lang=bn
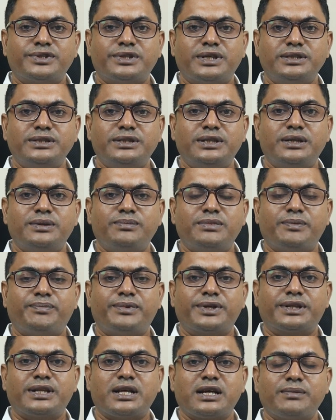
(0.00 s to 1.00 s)
পয়সার যে
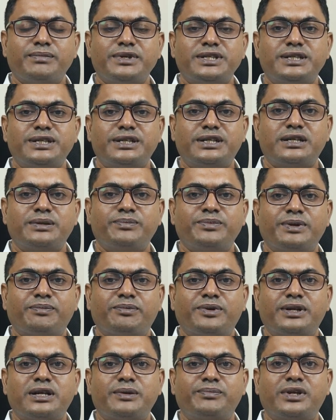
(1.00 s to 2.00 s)
ব্যাপার থাকবে সেটার
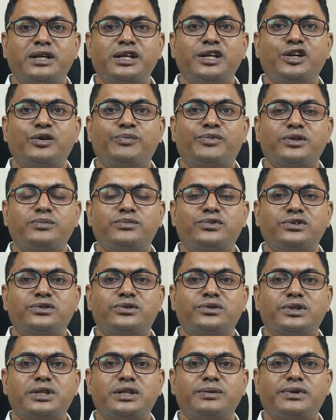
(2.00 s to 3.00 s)
ব্যাপারে আপনার নিরাপদ বোধ
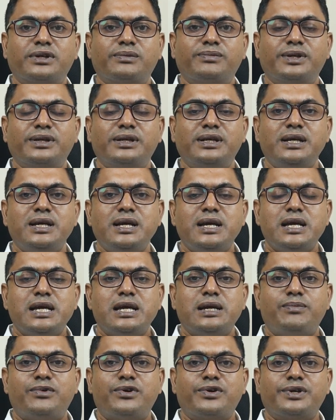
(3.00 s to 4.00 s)
করতে পারবেন
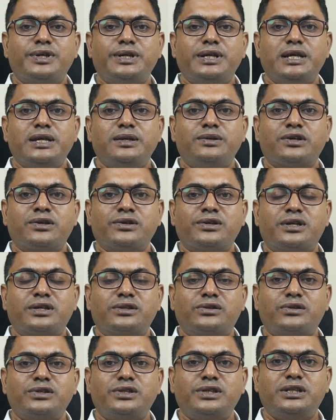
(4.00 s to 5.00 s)
এবং এই
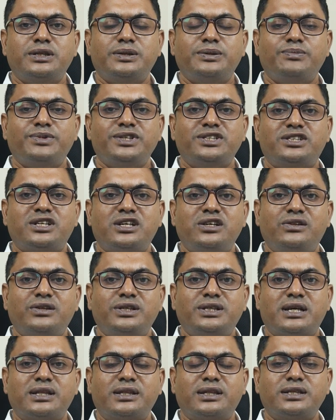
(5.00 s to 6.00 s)
সংক্রান্ত যদি বিস্তারিত
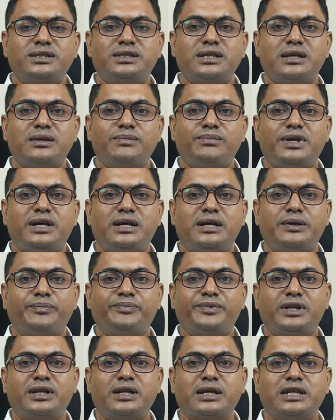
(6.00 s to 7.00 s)
জানতে চান বা
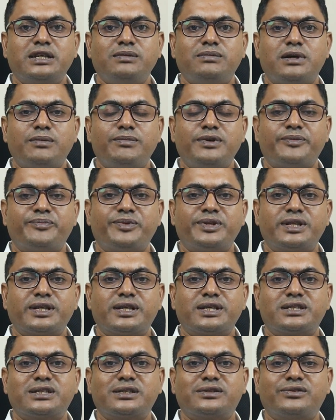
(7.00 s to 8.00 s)
আপনারা কিভাবে
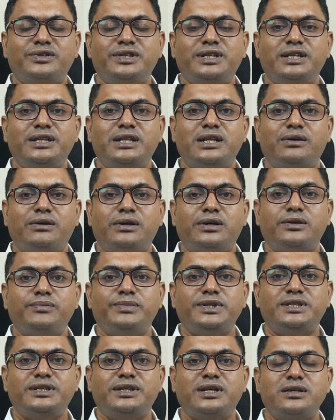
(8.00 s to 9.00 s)
আপনাদেরকে সিকিউরিটি দেওয়া
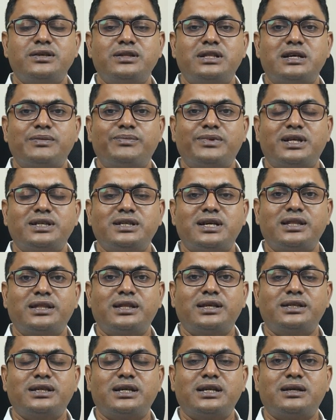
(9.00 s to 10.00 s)
হবে সেটা যদি আপনারা
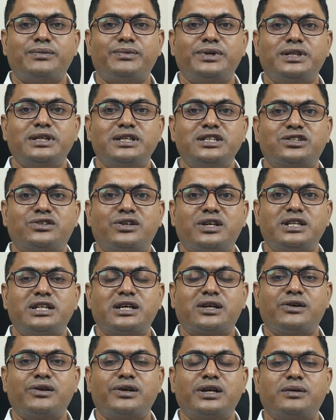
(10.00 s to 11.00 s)
জানতে চান আমাদের স্কুলে
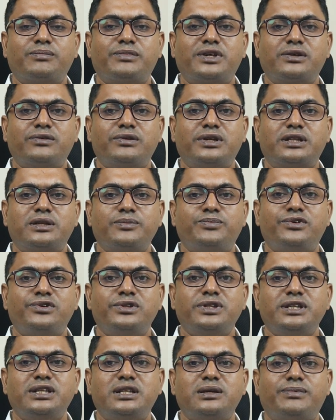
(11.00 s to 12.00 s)
দেখানো নাম্বারগুলোতে ফোন
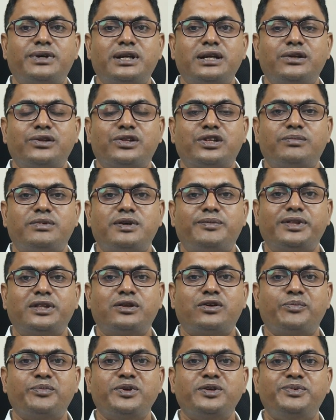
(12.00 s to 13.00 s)
দিতে পারেন অথবা আমাদের
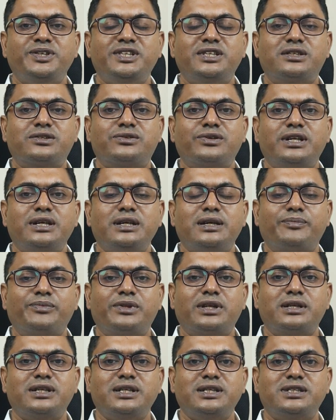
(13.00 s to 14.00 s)
অফিস ভিজিট করে
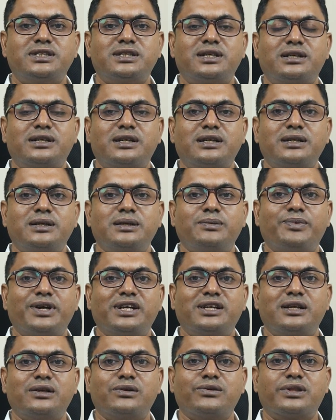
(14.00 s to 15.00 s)
আপনার ডিসিশানটা
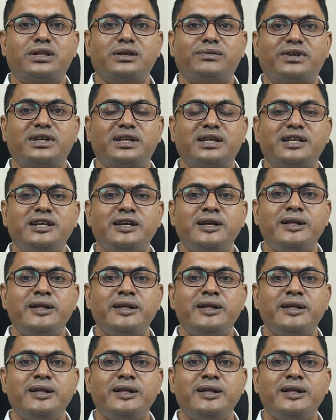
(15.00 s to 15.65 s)
ফাইনাল করতে পারেন